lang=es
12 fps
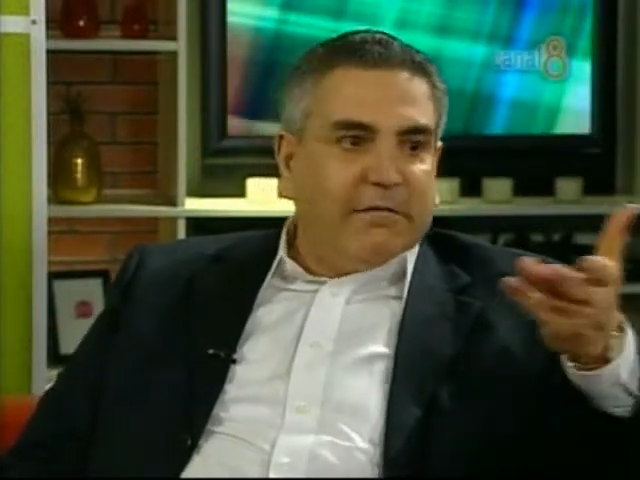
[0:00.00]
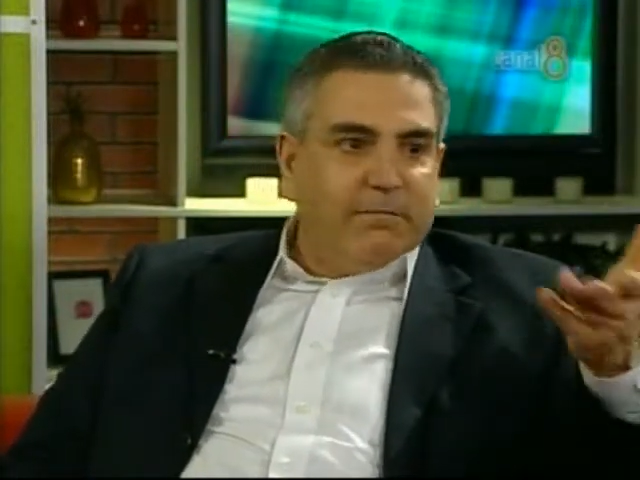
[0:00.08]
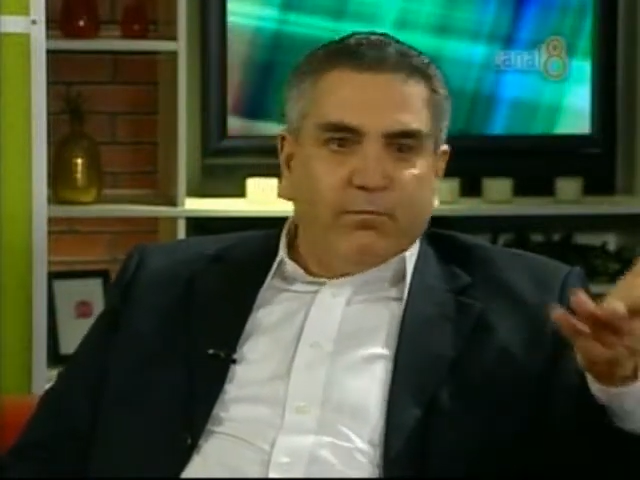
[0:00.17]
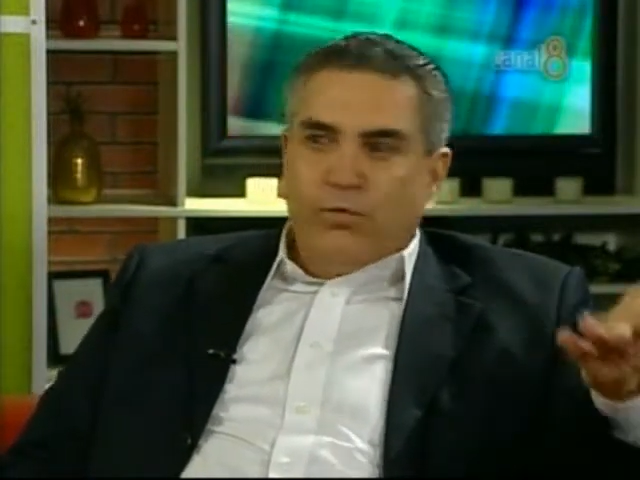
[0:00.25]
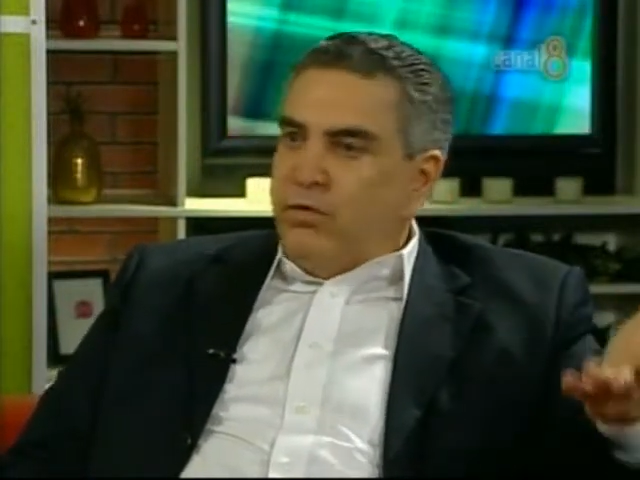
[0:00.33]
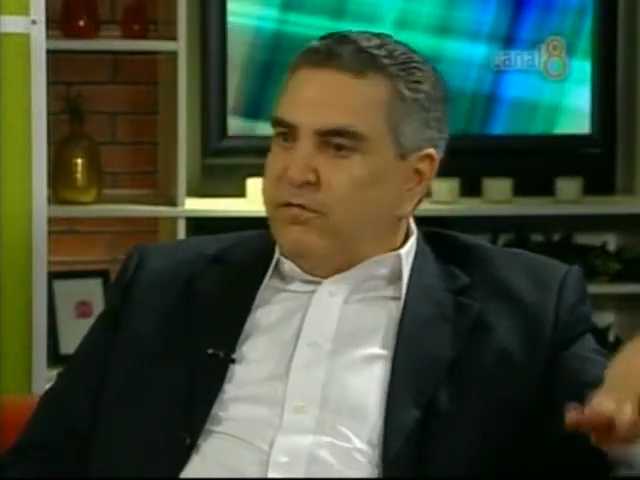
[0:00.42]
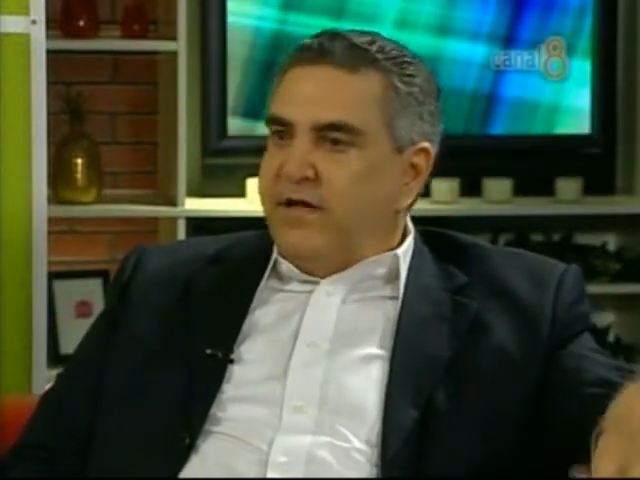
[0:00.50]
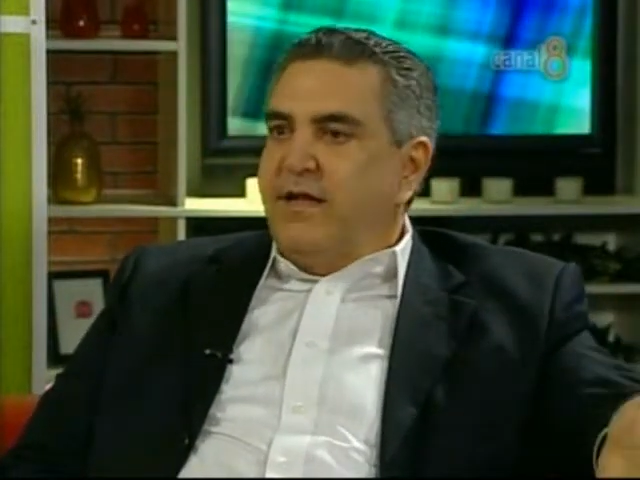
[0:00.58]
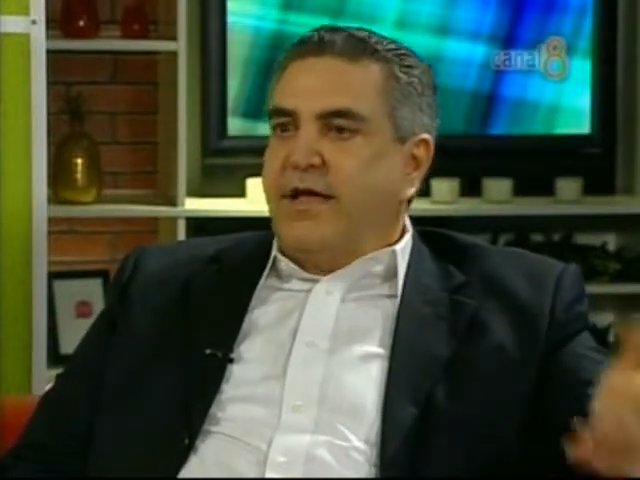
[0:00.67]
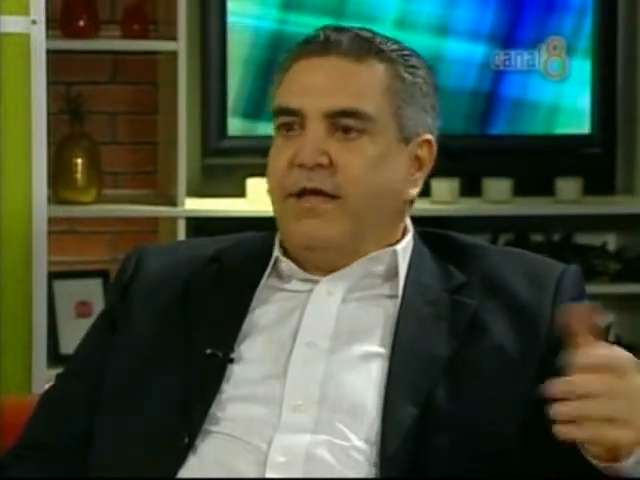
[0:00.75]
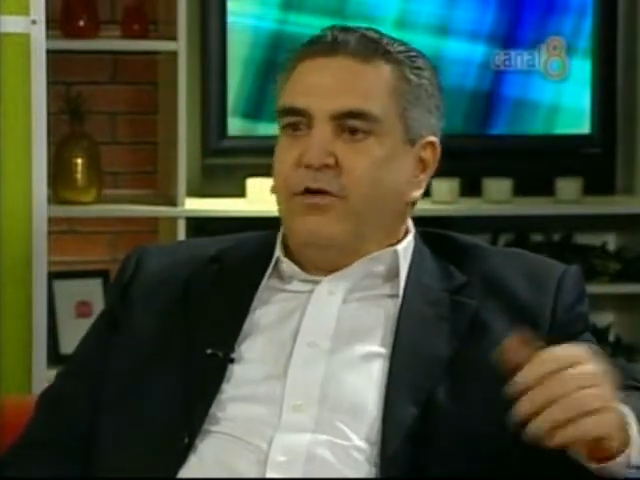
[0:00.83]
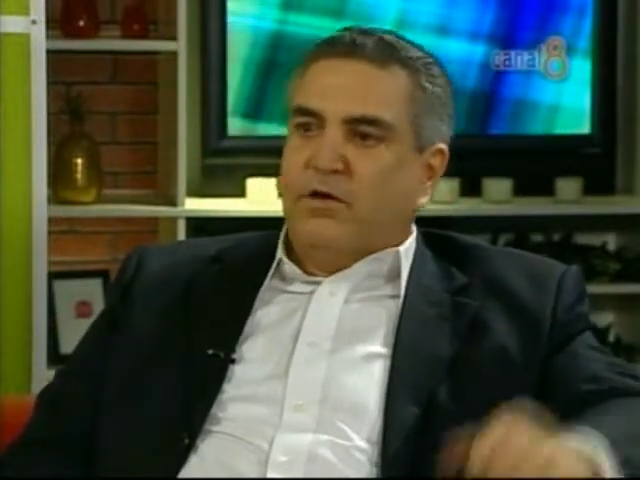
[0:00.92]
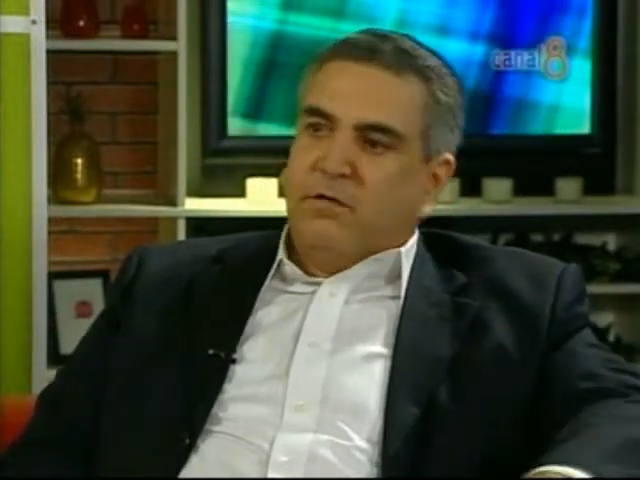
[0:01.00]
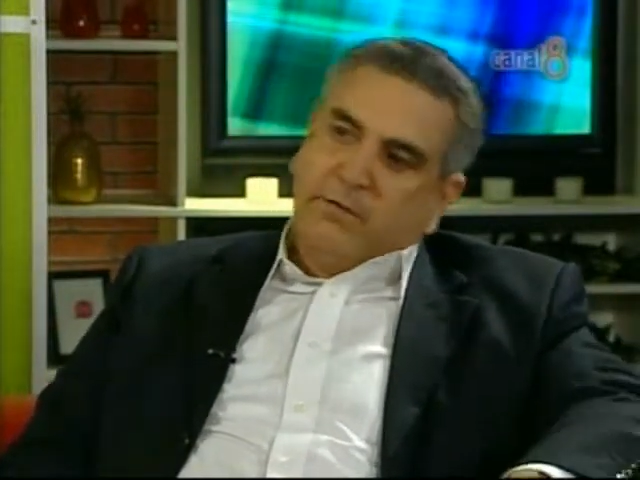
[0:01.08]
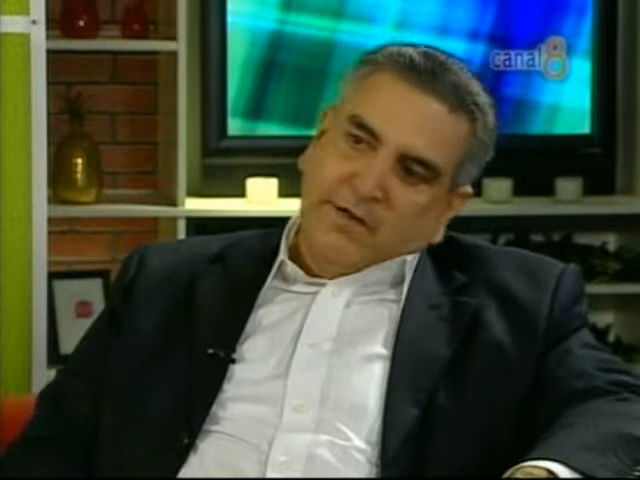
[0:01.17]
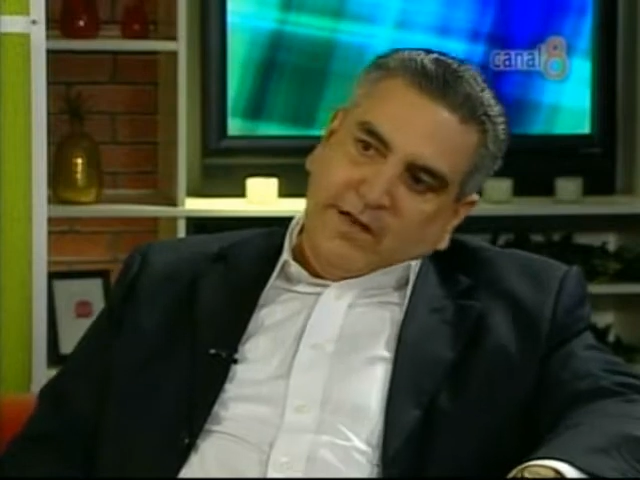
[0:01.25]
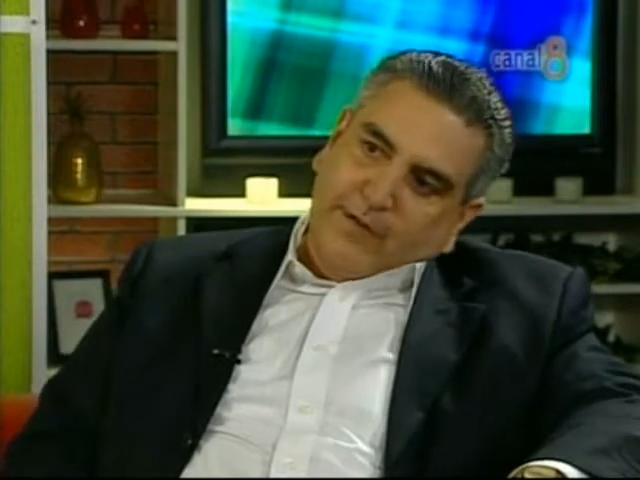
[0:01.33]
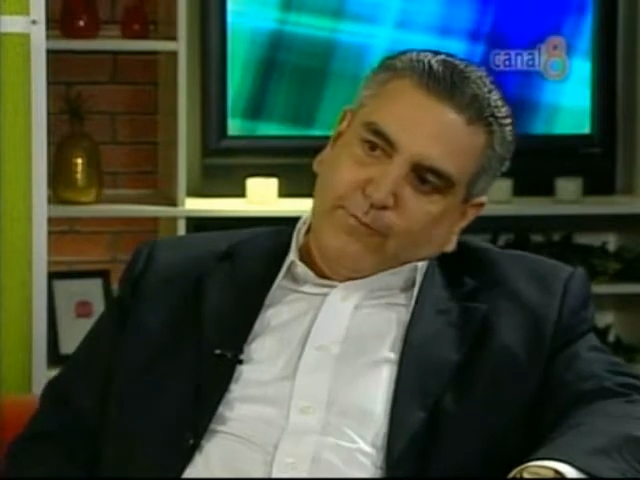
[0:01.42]
saben muy bien aquellos que
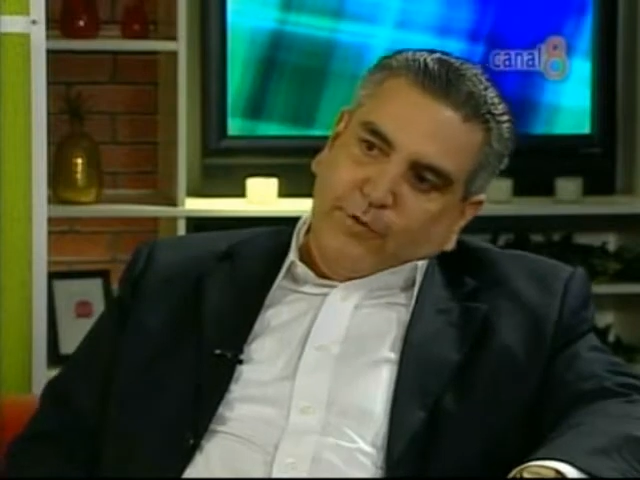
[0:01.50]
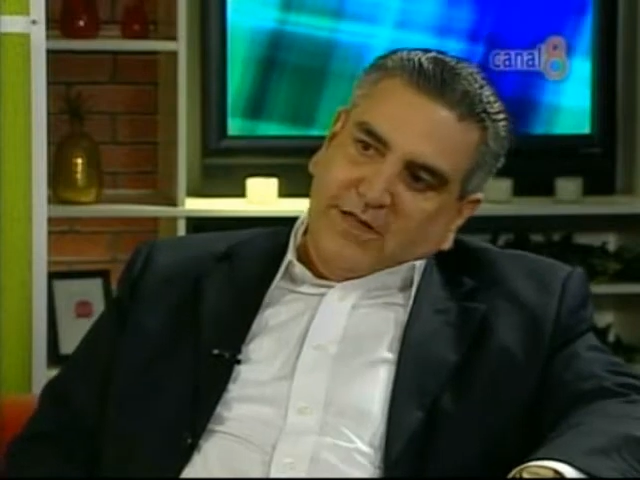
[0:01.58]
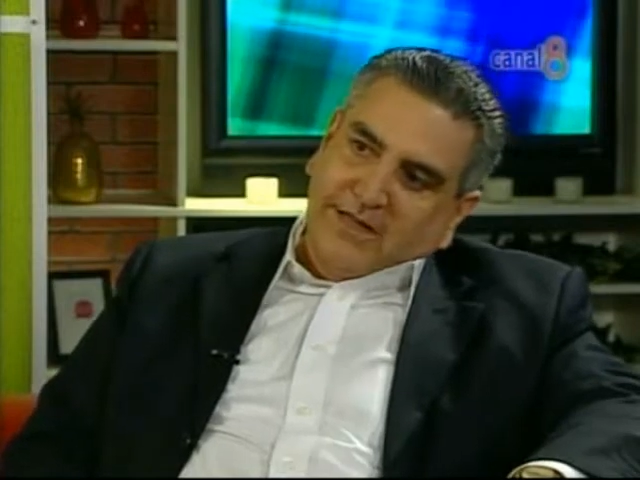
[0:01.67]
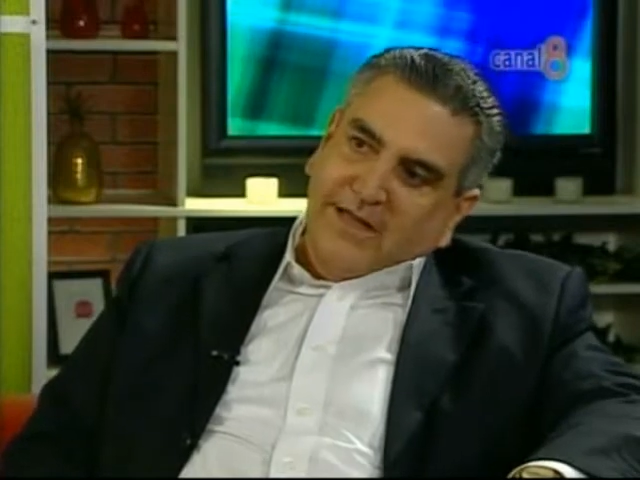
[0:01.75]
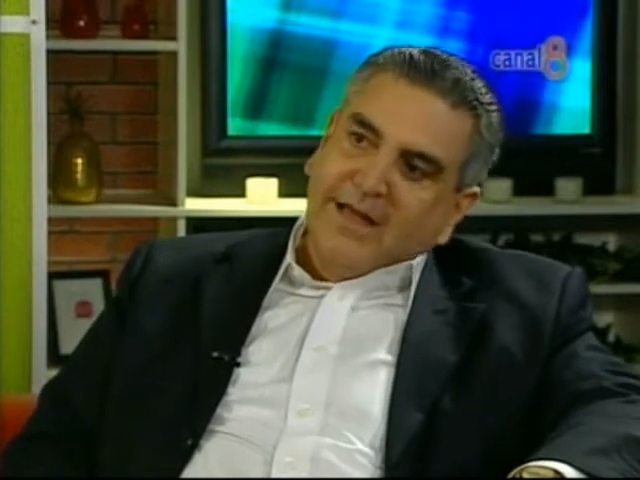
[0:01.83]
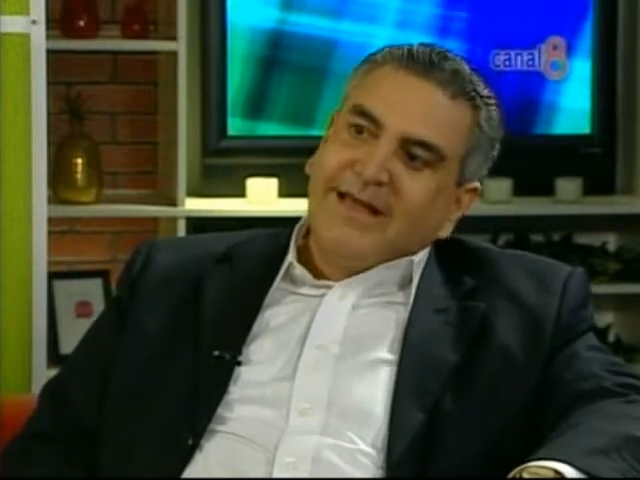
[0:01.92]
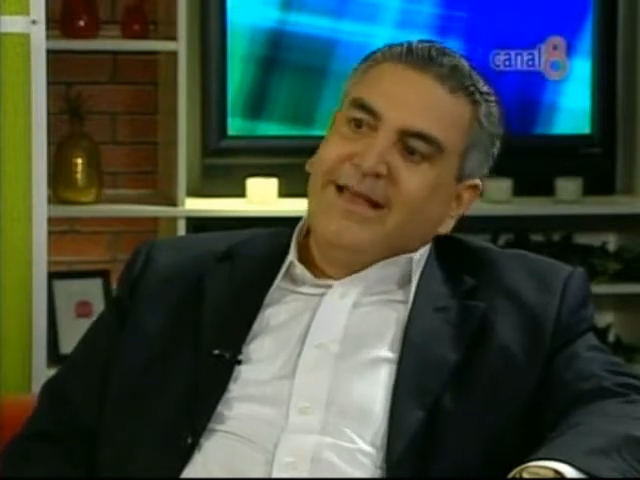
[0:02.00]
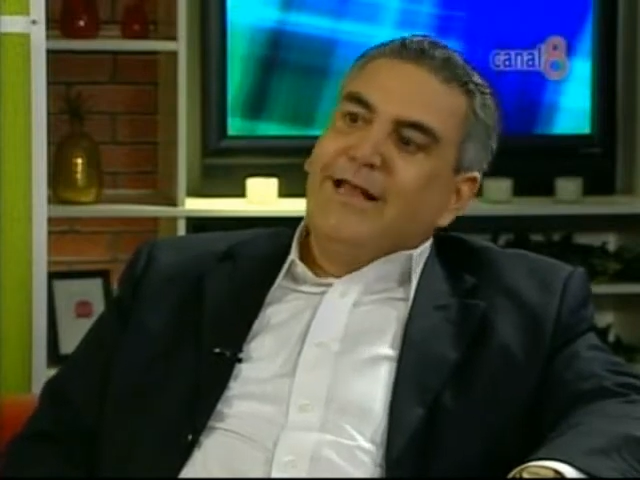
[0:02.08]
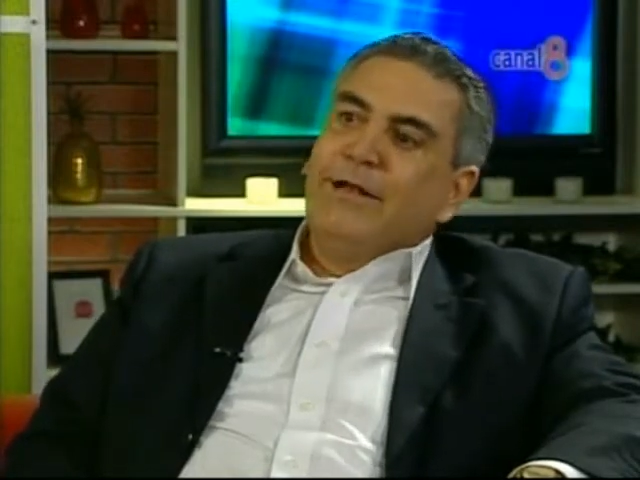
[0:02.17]
viven en la Florida